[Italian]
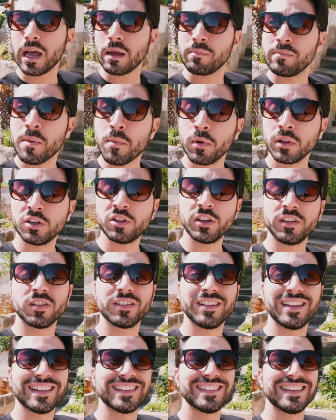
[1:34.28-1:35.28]
Abbiamo deciso
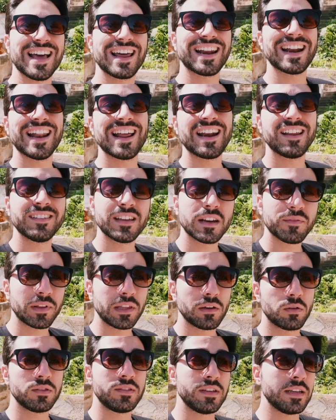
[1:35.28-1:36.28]
di andare alla riserva
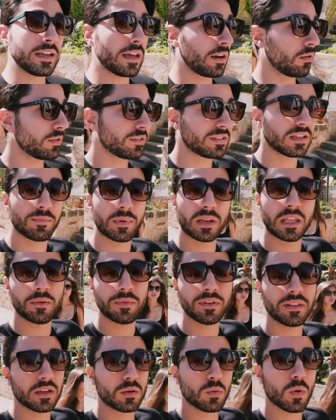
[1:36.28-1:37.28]
dello zingaro Che sta
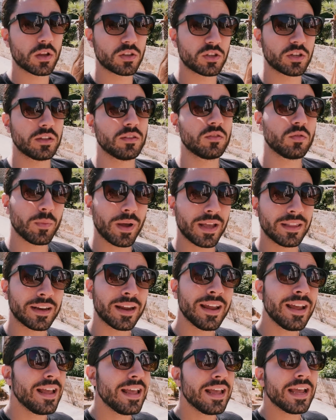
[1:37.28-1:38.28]
praticamente qua a 100 metri
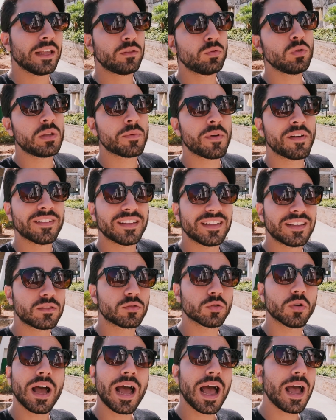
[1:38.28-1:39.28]
E tutti mi avete
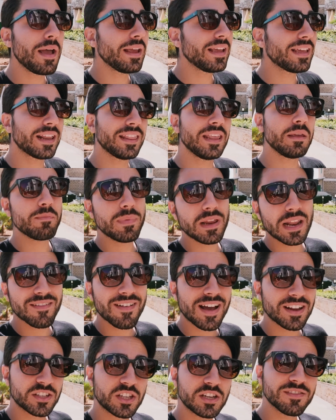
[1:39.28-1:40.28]
detto Ah incredibile
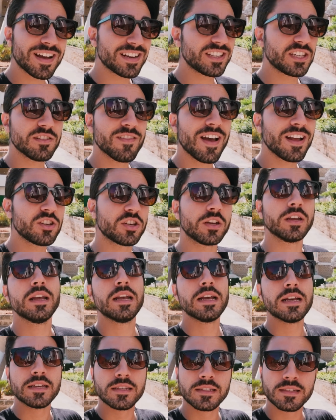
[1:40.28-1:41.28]
vacci vacci vacci
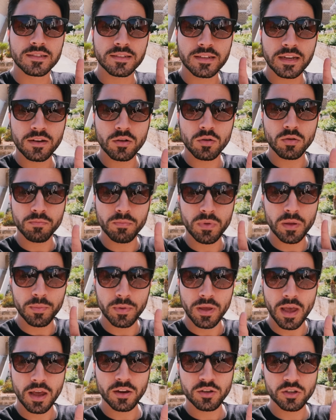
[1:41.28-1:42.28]
Se non mi
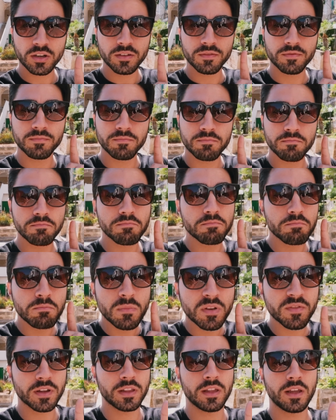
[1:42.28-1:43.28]
piace
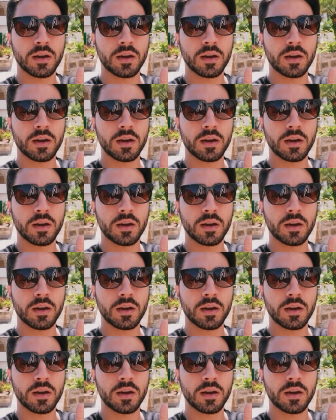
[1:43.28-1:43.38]
mi fate